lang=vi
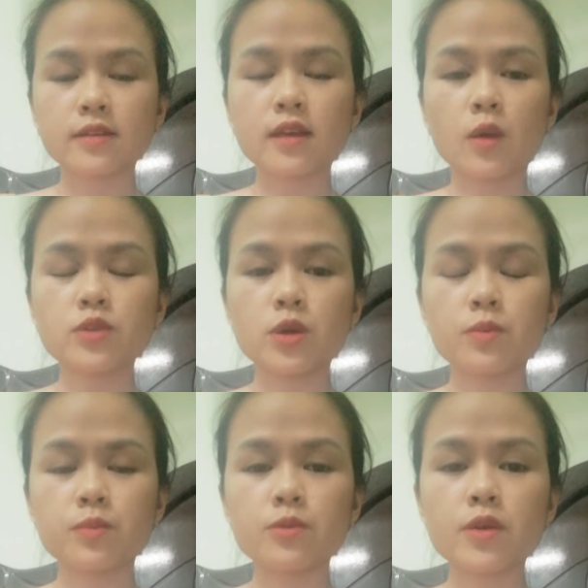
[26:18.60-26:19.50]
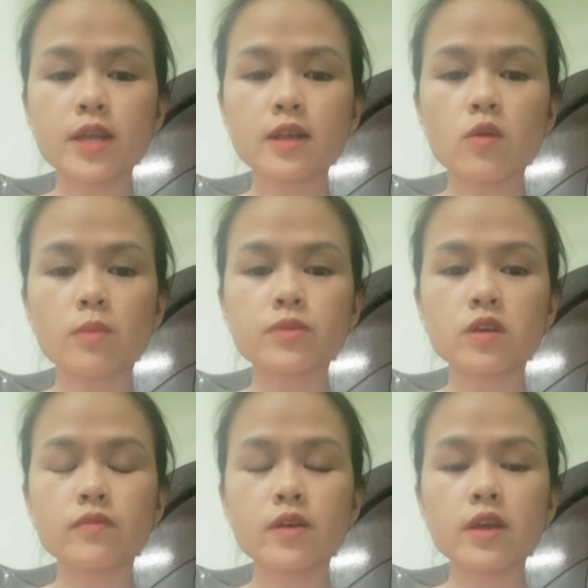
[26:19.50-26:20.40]
cấu trúc đuôi kết câu cộng
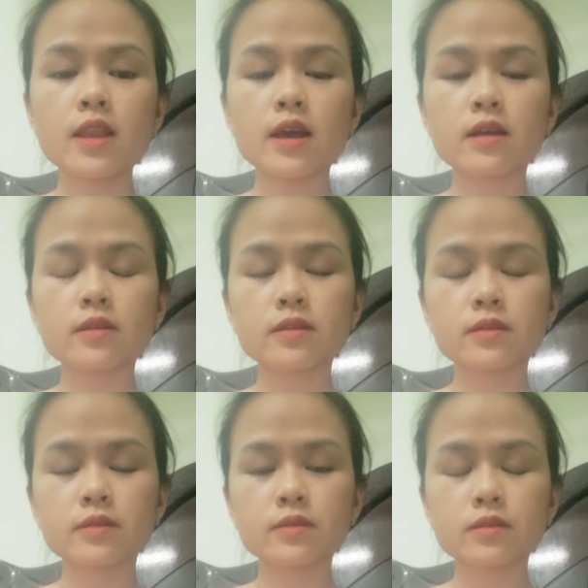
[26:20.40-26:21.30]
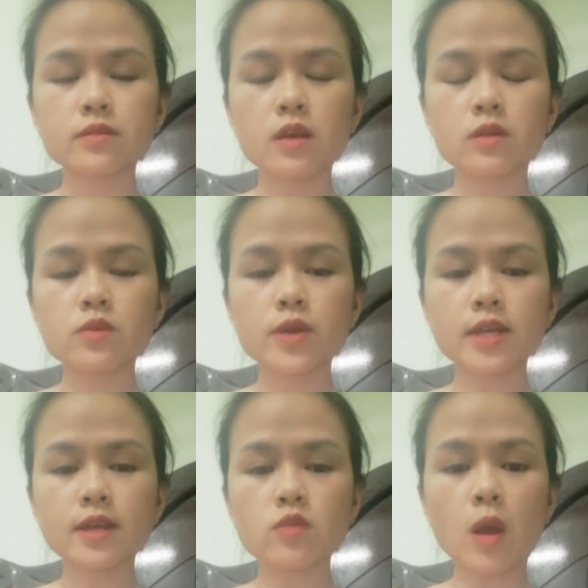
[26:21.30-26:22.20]
từ với đôi kết
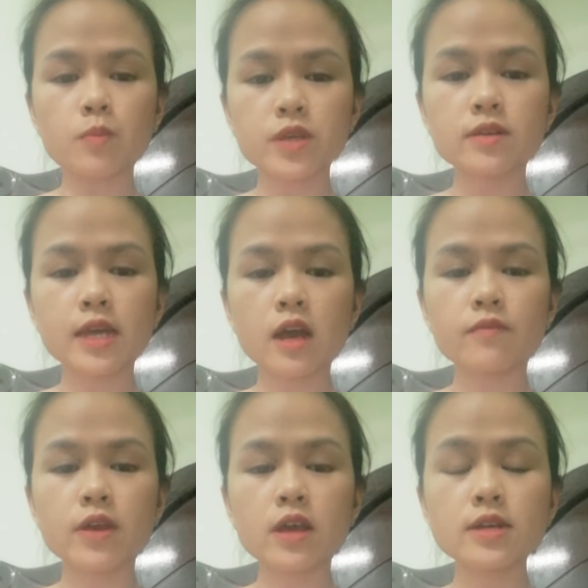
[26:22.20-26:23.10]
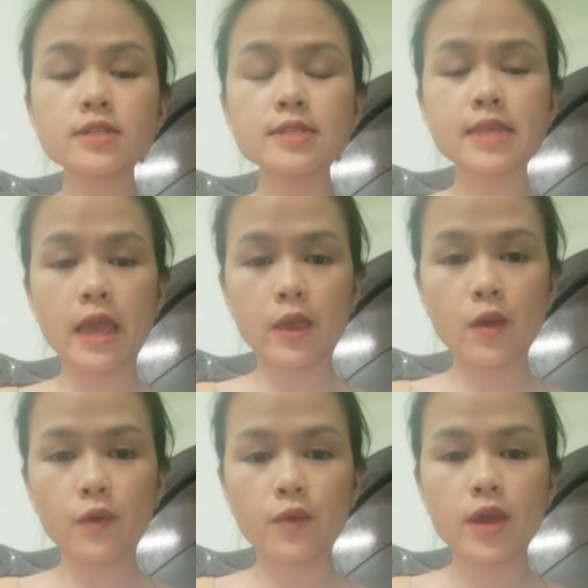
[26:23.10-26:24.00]
cấu động từ kết hợp với
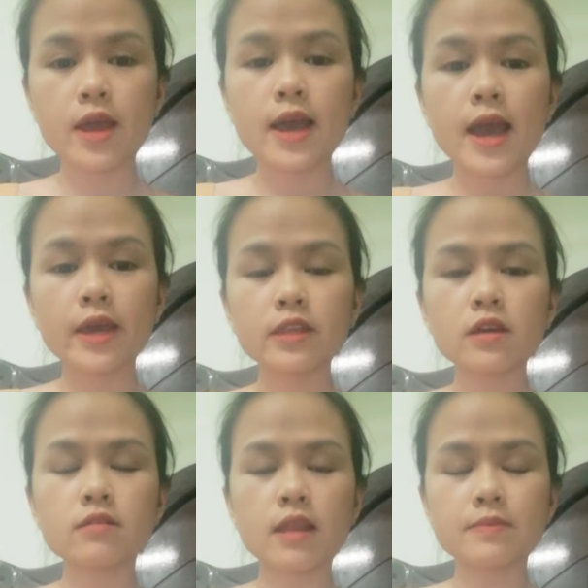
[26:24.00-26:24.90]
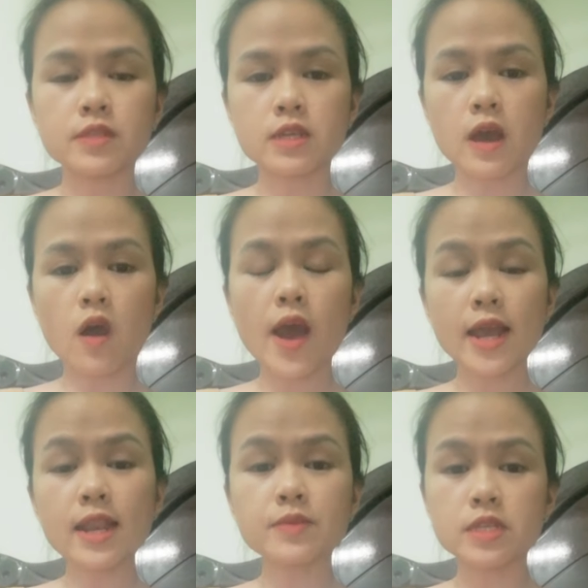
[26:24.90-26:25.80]
으세요 hãy thử làm gì đó
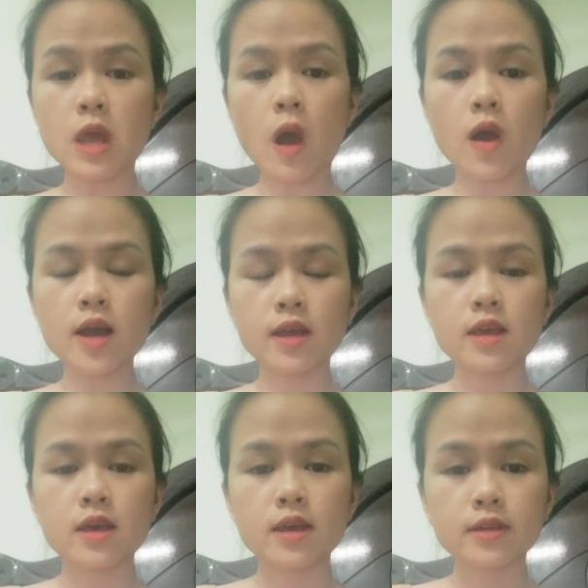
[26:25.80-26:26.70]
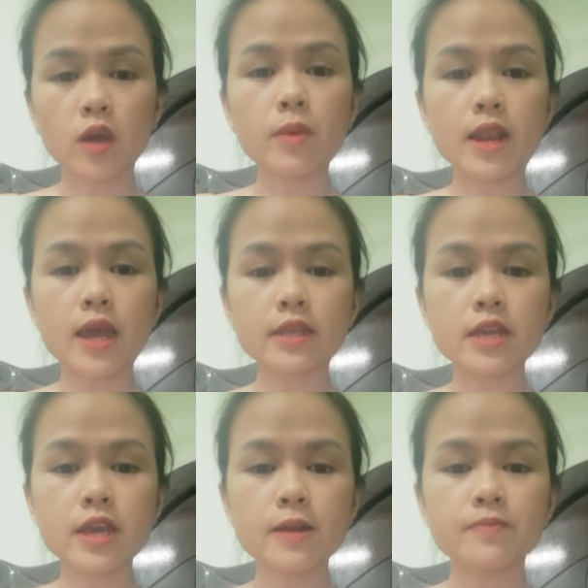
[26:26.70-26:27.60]
hãy làm gì đó ha câu mệnh lệnh
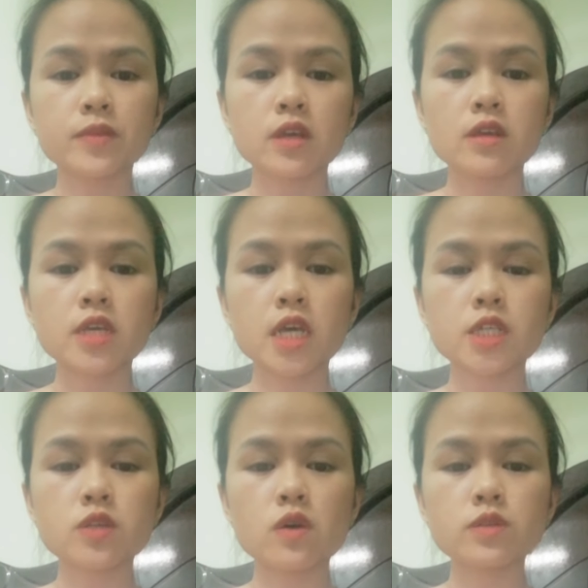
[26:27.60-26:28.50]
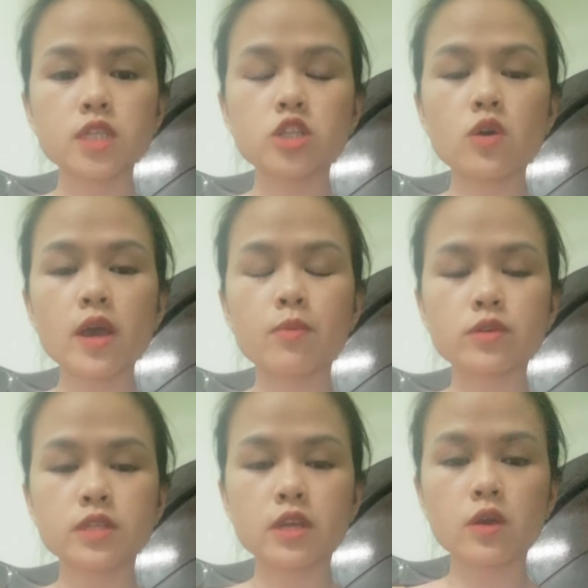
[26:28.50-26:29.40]
đấy nhá 계속
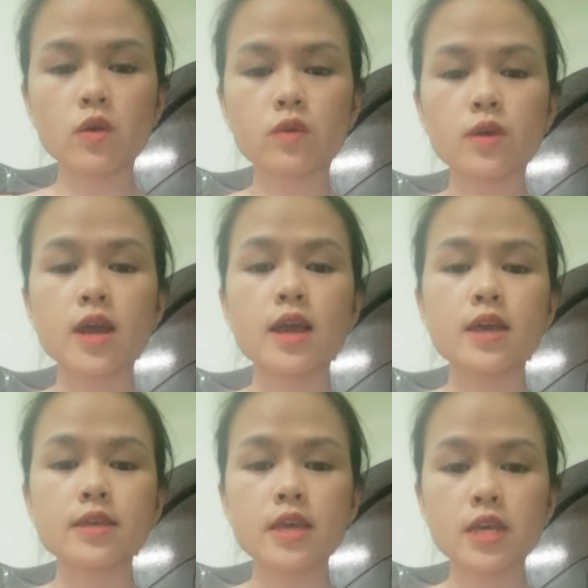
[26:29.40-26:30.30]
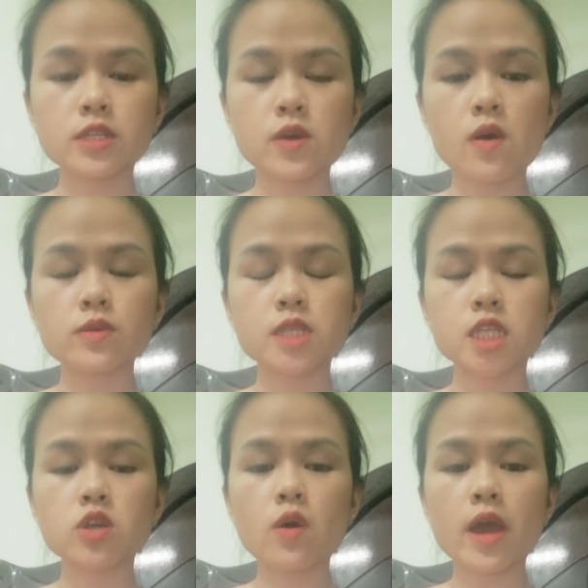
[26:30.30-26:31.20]
시도해보세요 계속
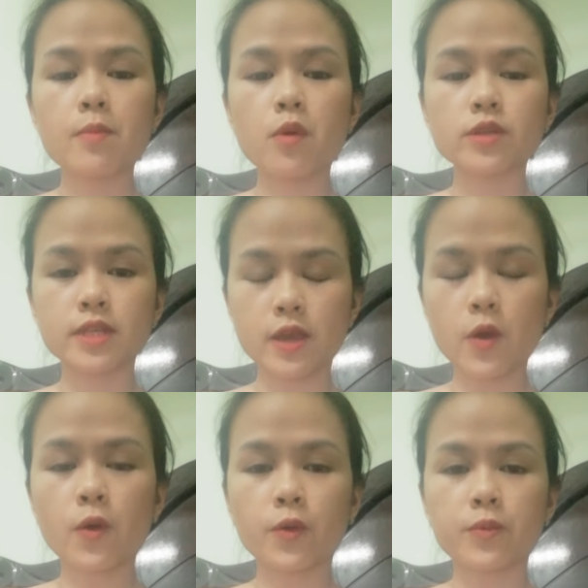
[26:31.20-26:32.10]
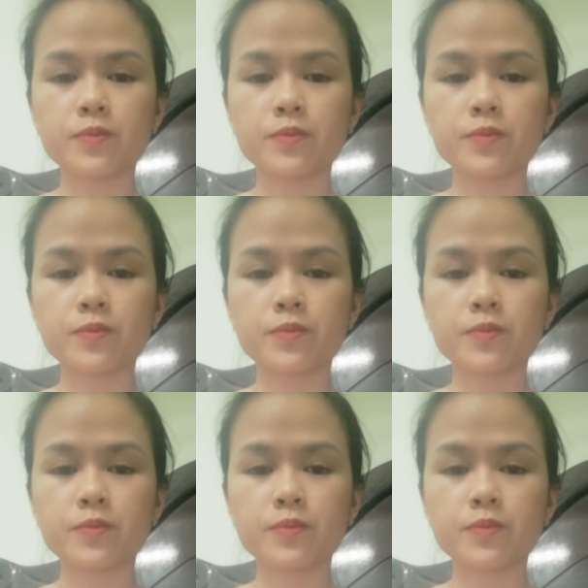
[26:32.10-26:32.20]
시도해보세요